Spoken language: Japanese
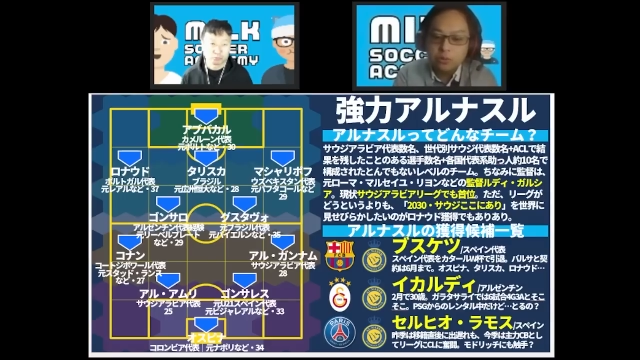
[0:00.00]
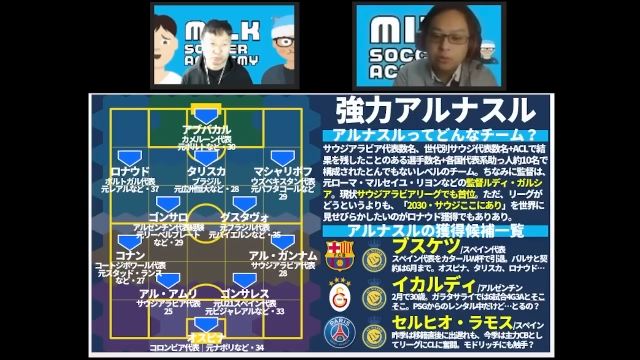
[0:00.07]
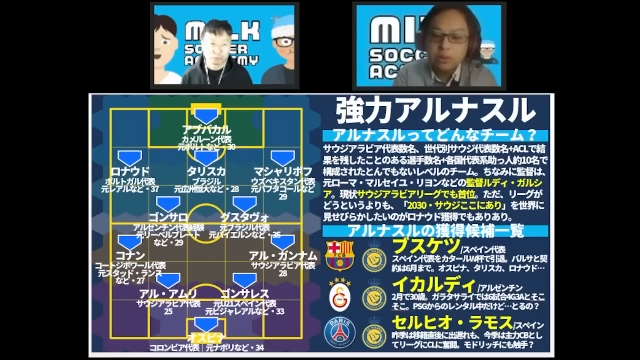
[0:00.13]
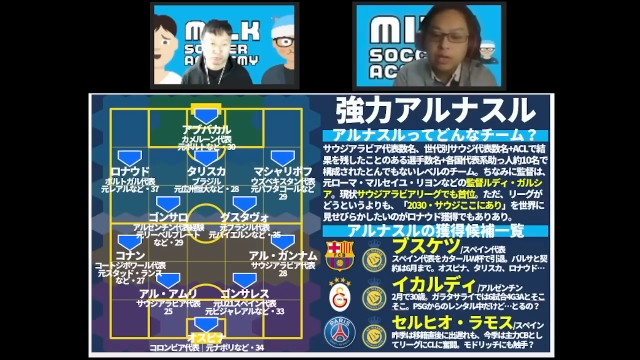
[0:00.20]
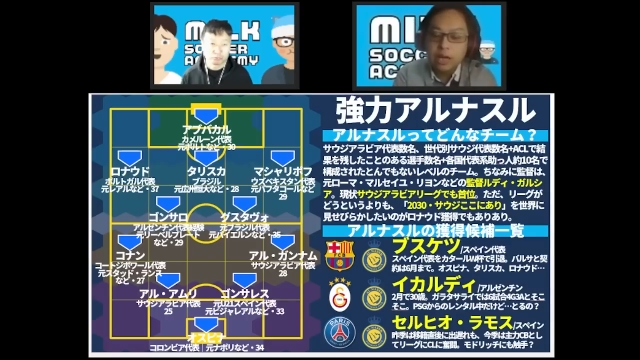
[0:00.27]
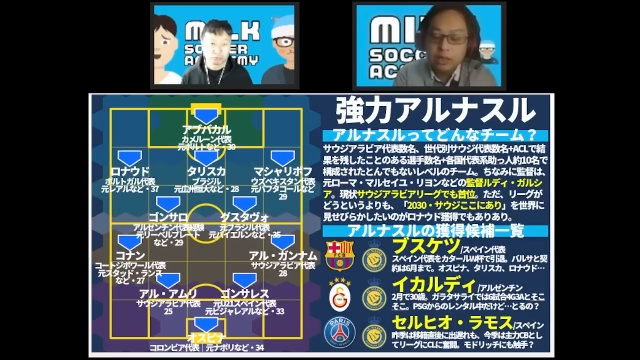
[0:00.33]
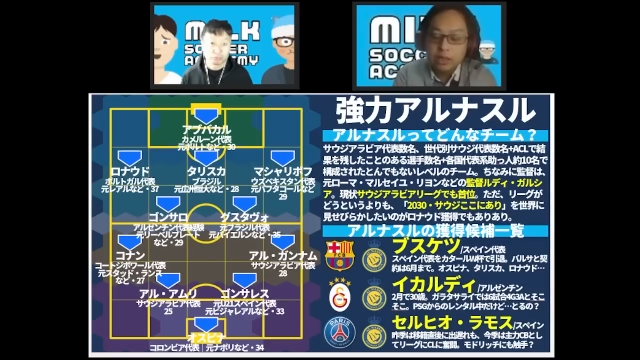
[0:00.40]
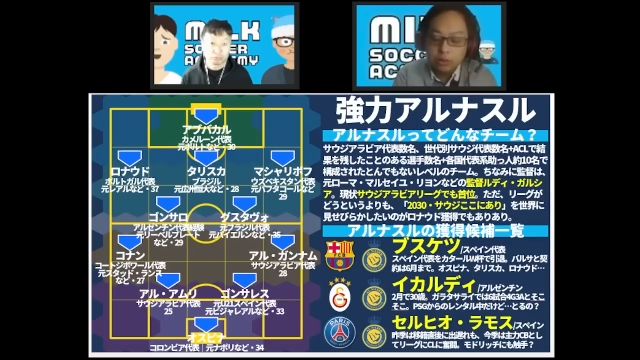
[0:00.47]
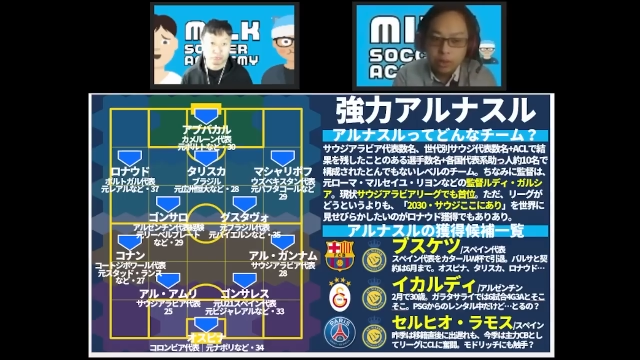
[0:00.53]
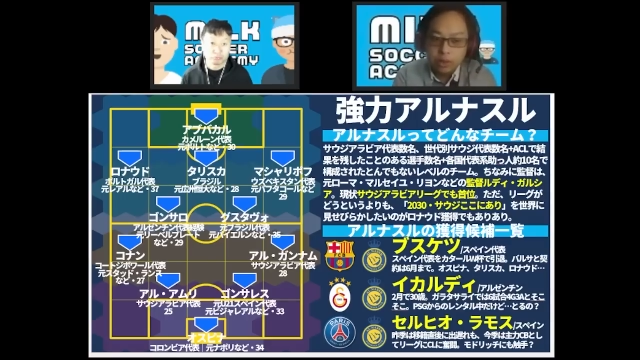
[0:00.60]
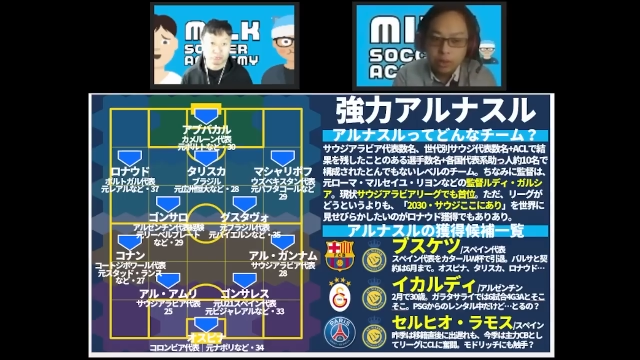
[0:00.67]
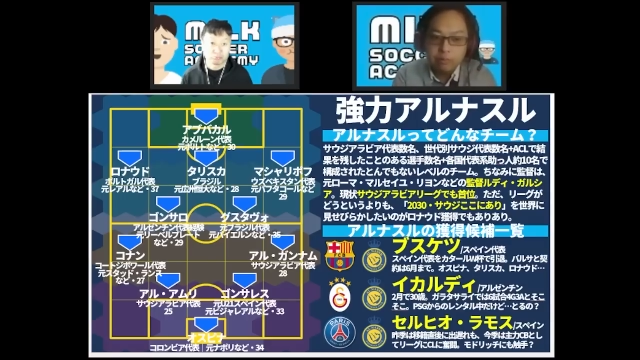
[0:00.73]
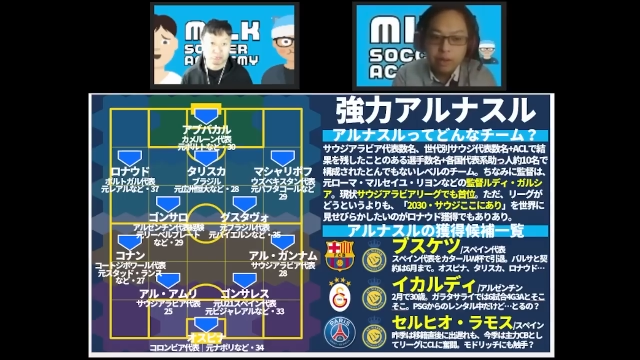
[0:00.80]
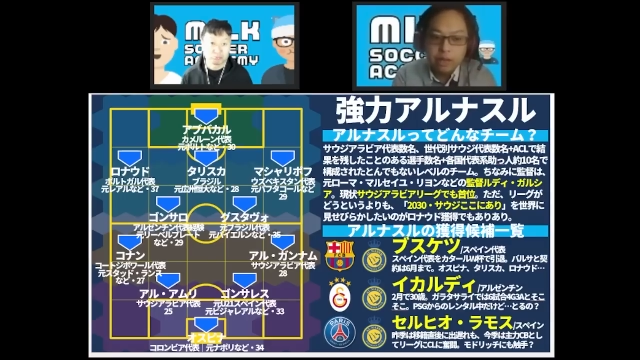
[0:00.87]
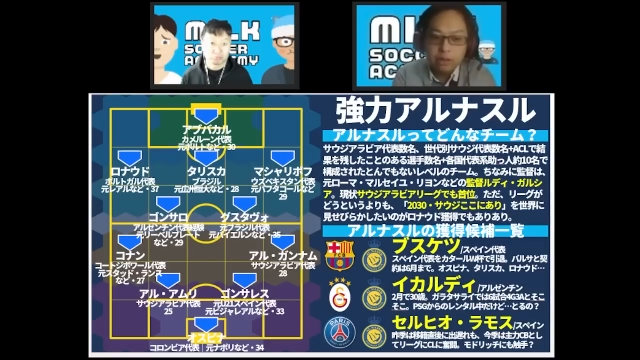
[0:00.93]
今回
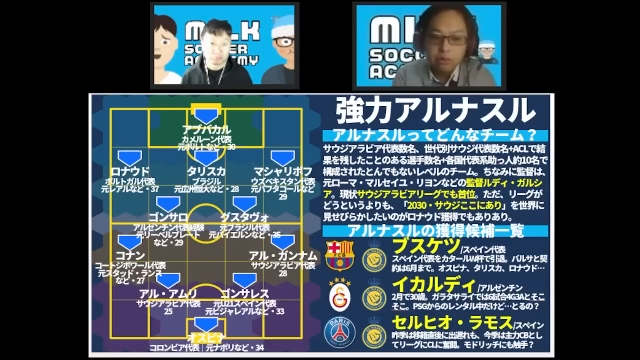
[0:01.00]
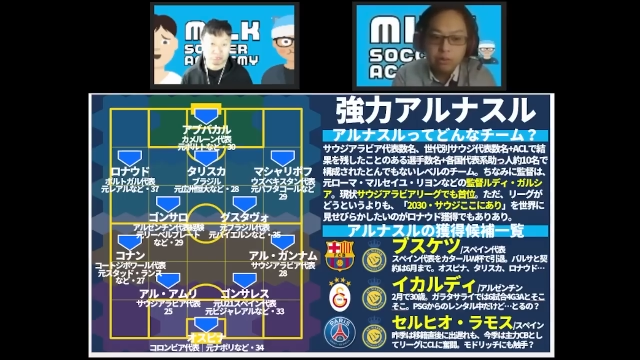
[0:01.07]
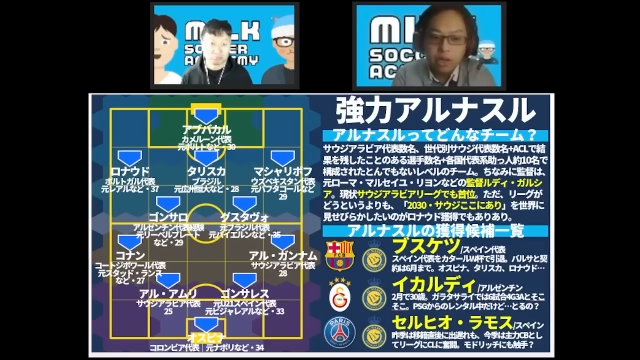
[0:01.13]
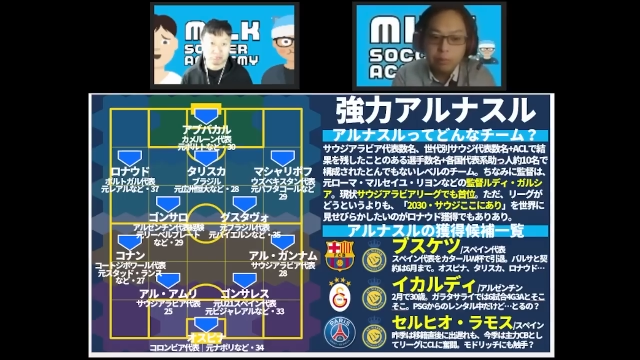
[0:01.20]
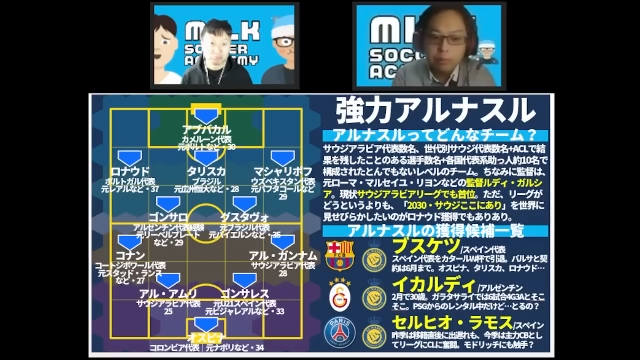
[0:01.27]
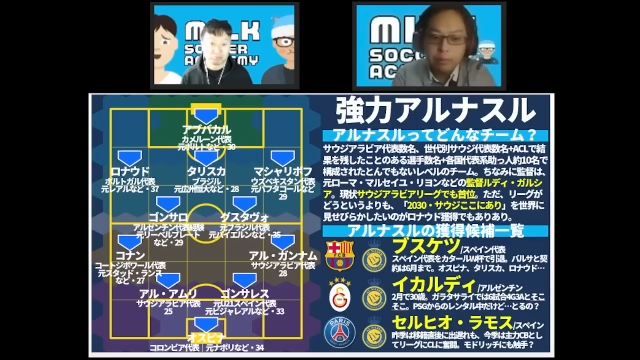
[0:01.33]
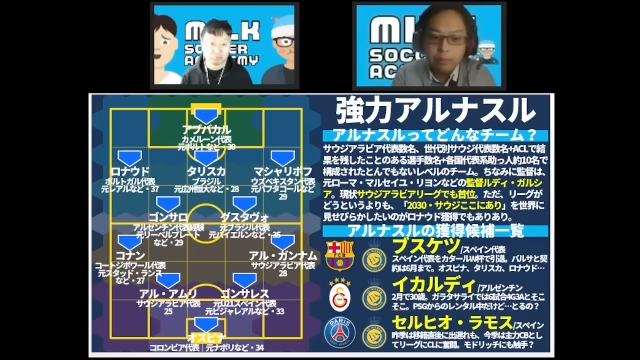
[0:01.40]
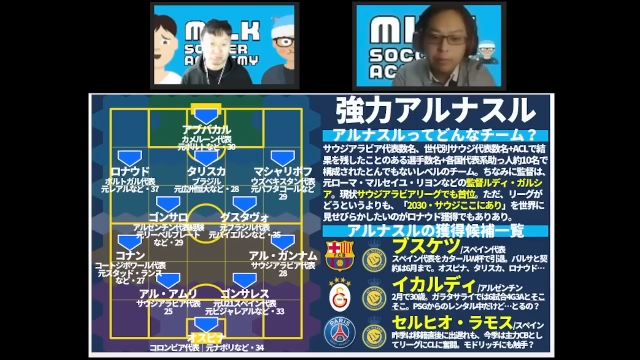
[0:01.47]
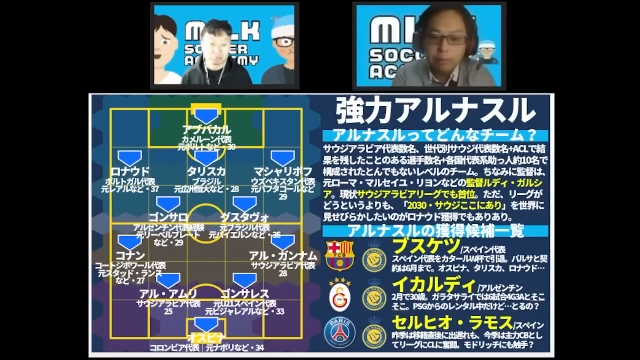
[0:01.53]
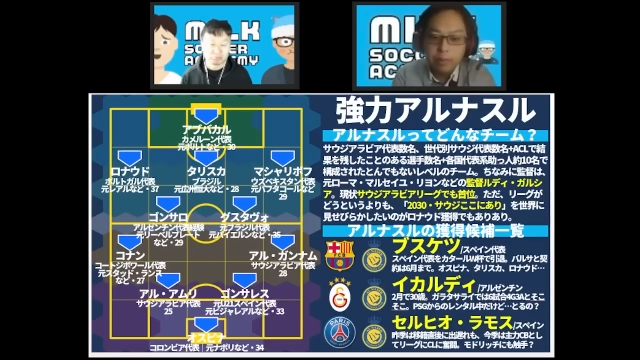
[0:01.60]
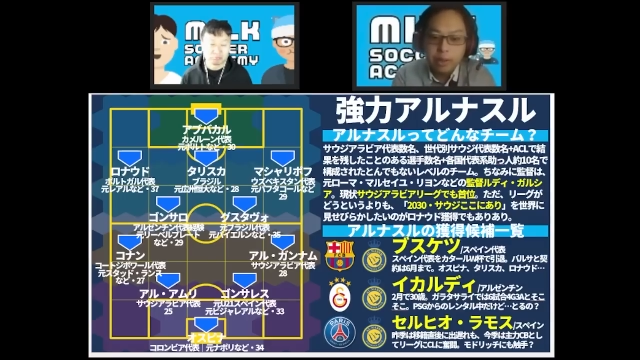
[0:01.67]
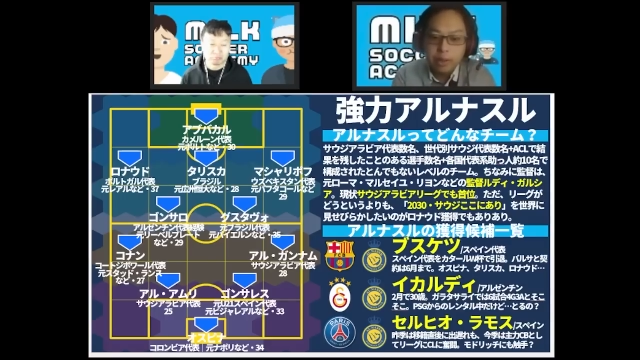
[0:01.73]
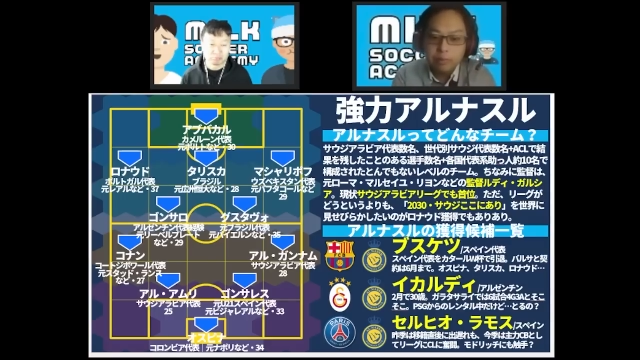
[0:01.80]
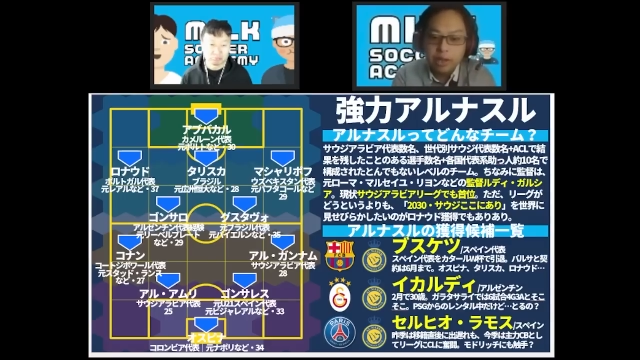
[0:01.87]
のえワールドカップメンバー